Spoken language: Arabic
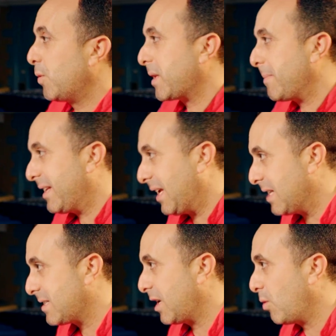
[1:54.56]
وبطبيعه
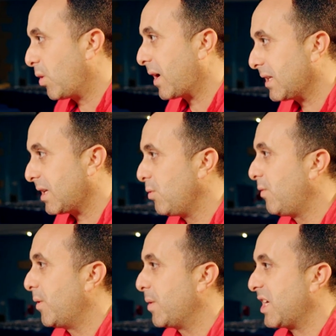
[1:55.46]
الحال تناول القطن
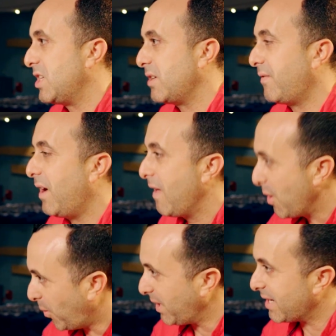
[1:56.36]
والفواكه الجافه
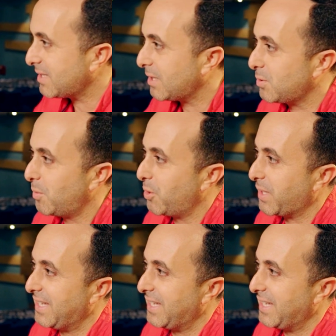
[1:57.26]
وعلى راسها التمور